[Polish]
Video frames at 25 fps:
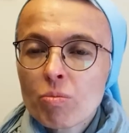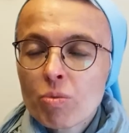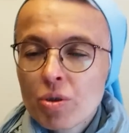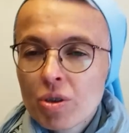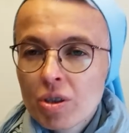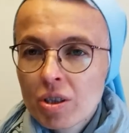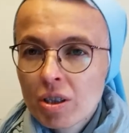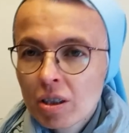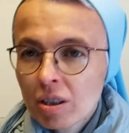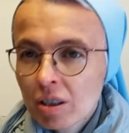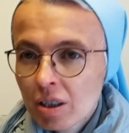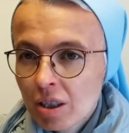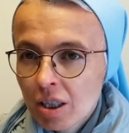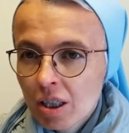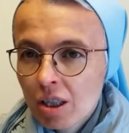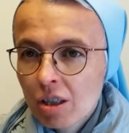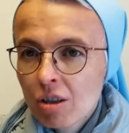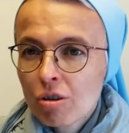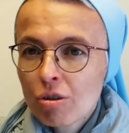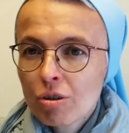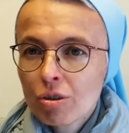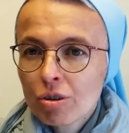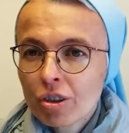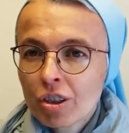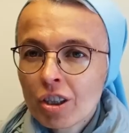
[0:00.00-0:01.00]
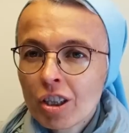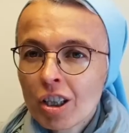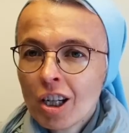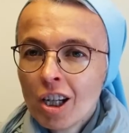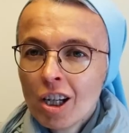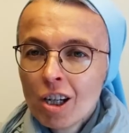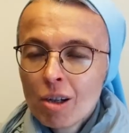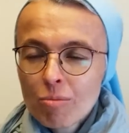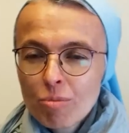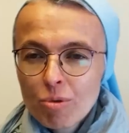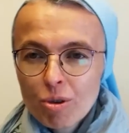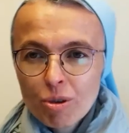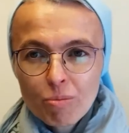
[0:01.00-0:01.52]
przymus tej diakonii,
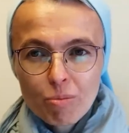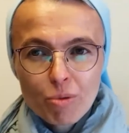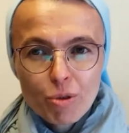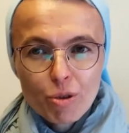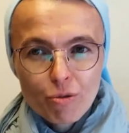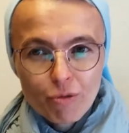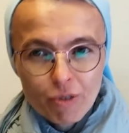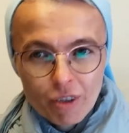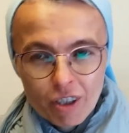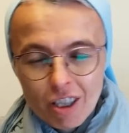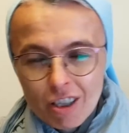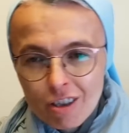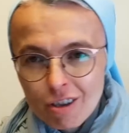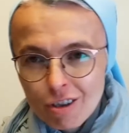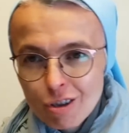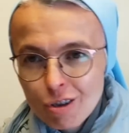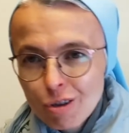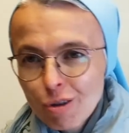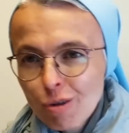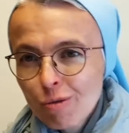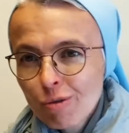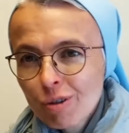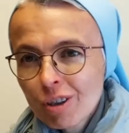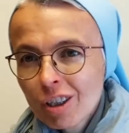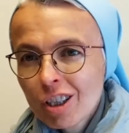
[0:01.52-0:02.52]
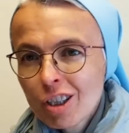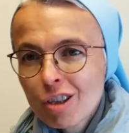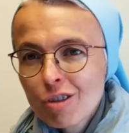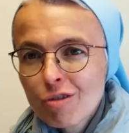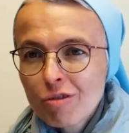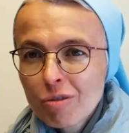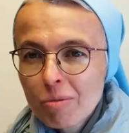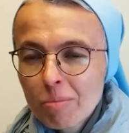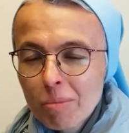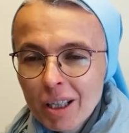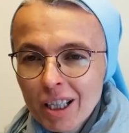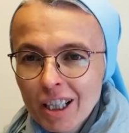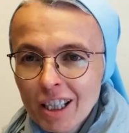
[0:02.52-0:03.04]
przymus finansowy, jakieś
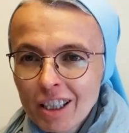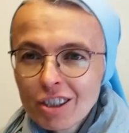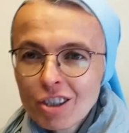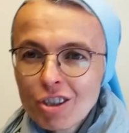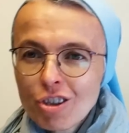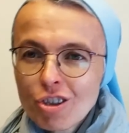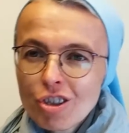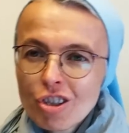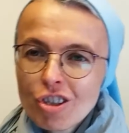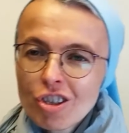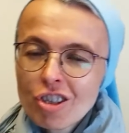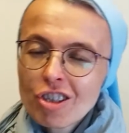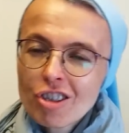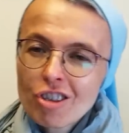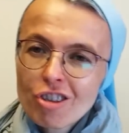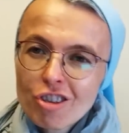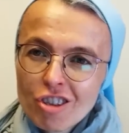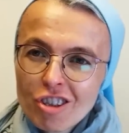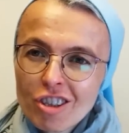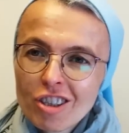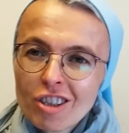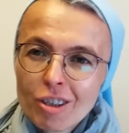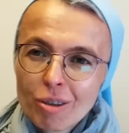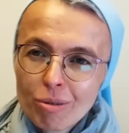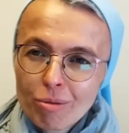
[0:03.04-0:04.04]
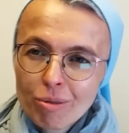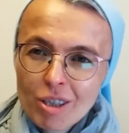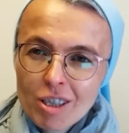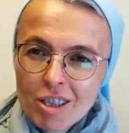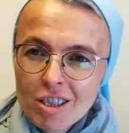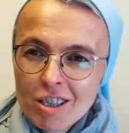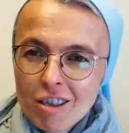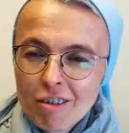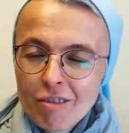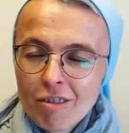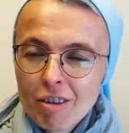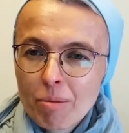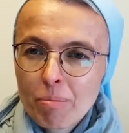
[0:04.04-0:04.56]
wymaganie dziesięciny, które
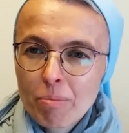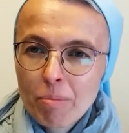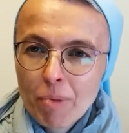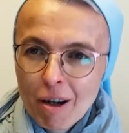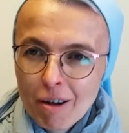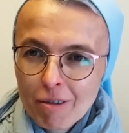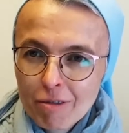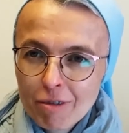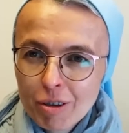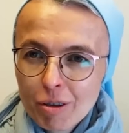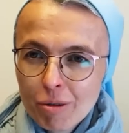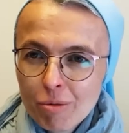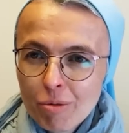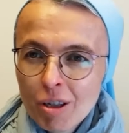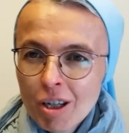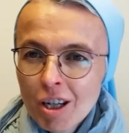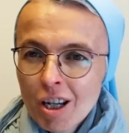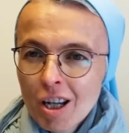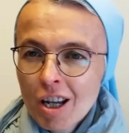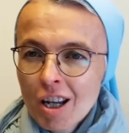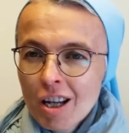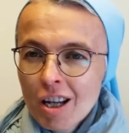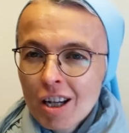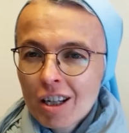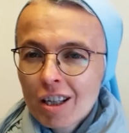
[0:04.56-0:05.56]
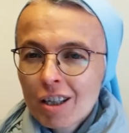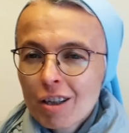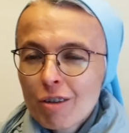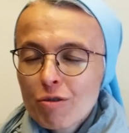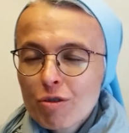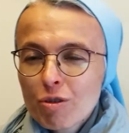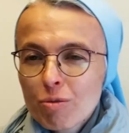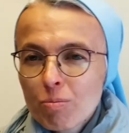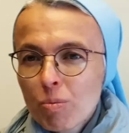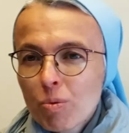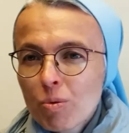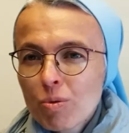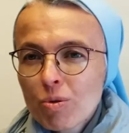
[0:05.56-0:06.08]
stawia Paweł e,
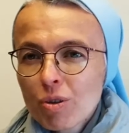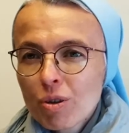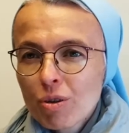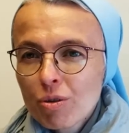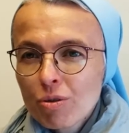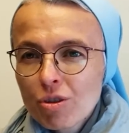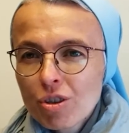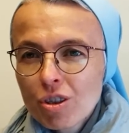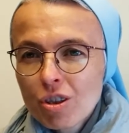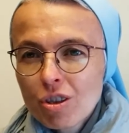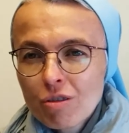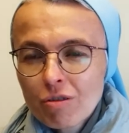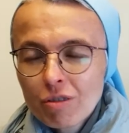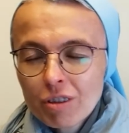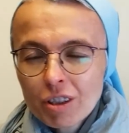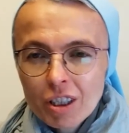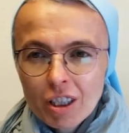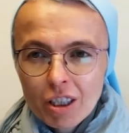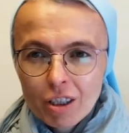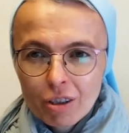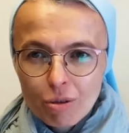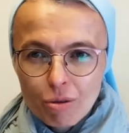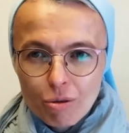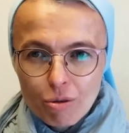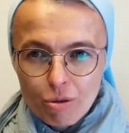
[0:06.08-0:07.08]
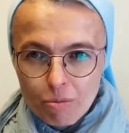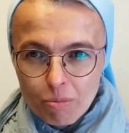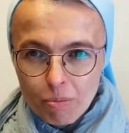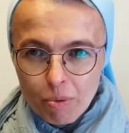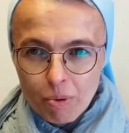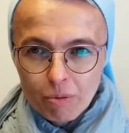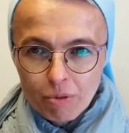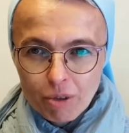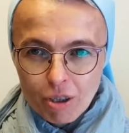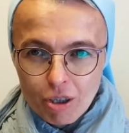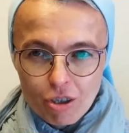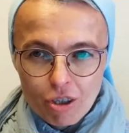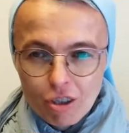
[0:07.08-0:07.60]
wspólnocie, czy wynika to z
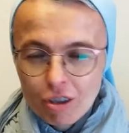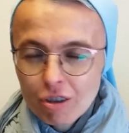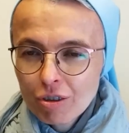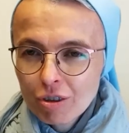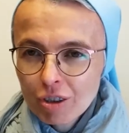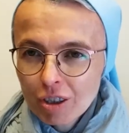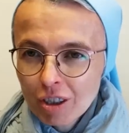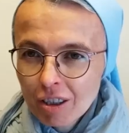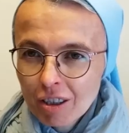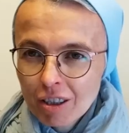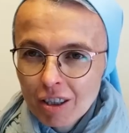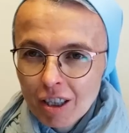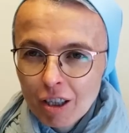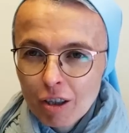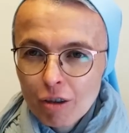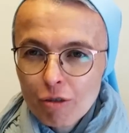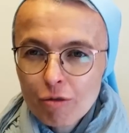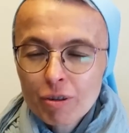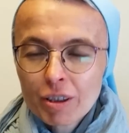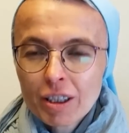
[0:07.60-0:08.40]
zupełnie czego innego?